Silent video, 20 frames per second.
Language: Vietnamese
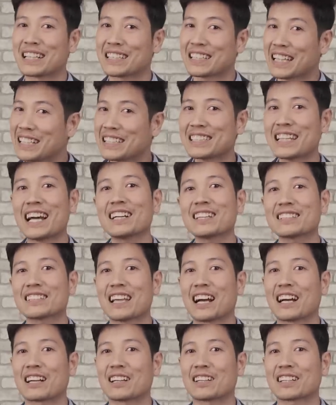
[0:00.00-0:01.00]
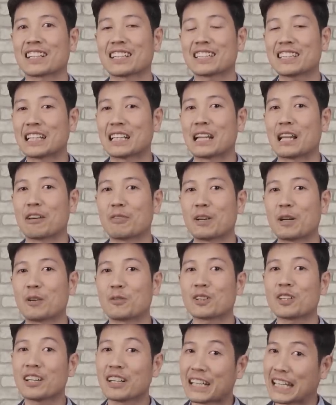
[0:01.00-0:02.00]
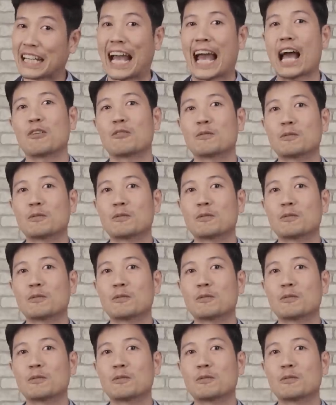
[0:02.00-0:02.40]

tin chắc rằng cái tỷ lệ fail nó cực kỳ cao.